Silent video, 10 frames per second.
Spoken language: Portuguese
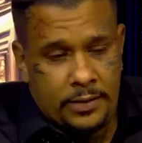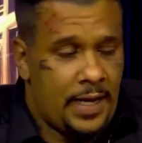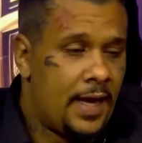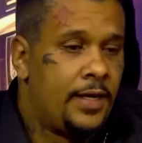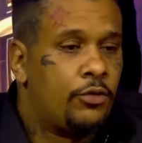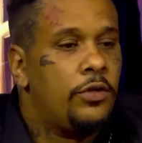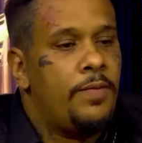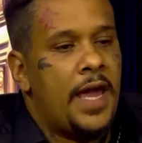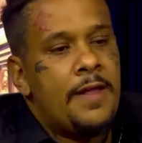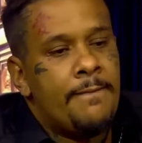Até aí tudo
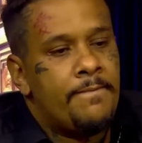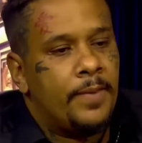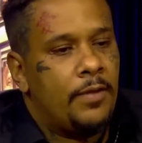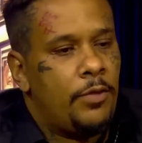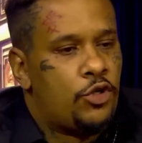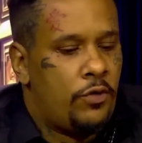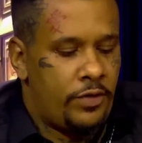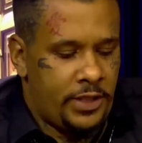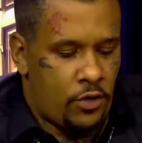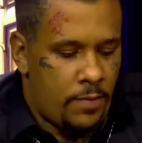bem. Mas quando
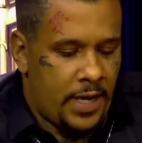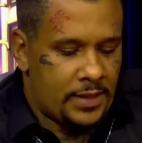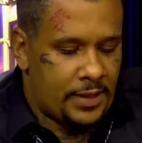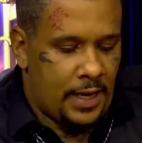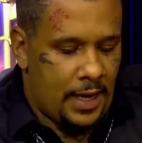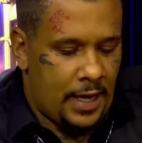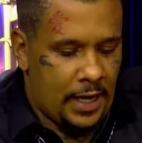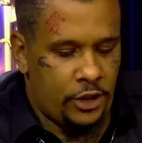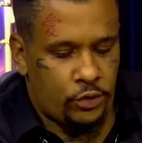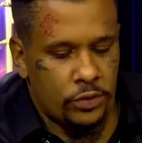você começa
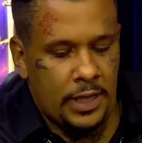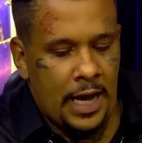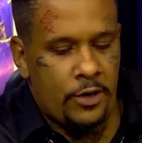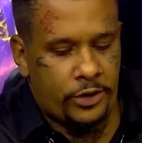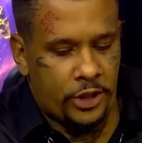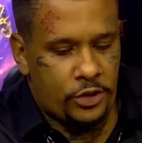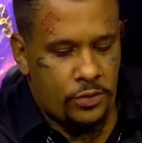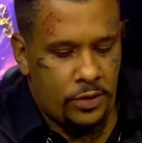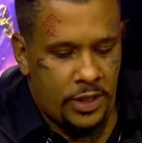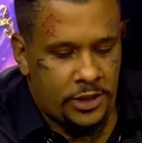a, a estudar outras
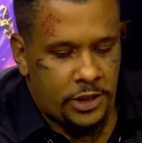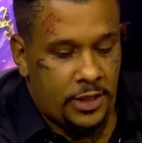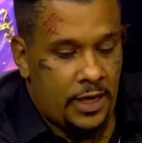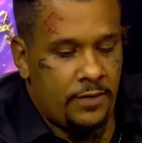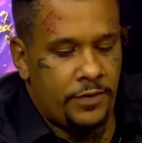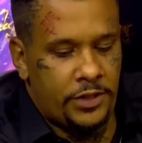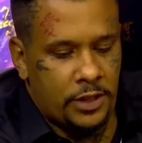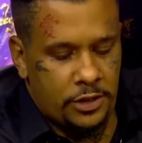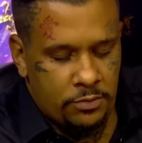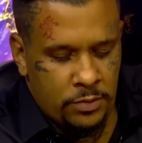coisas, na
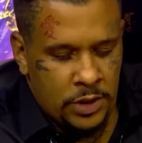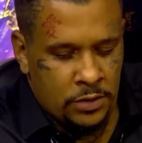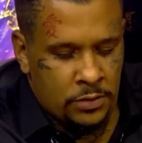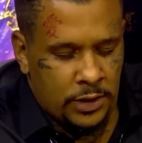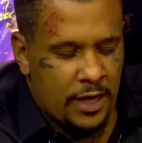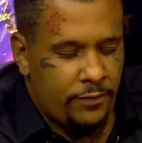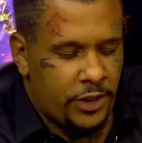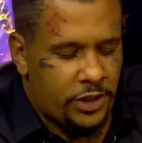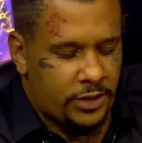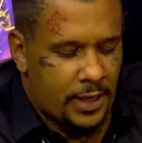revista de mil. Na
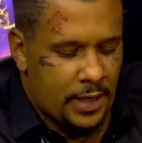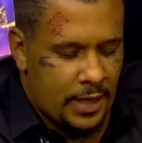revista.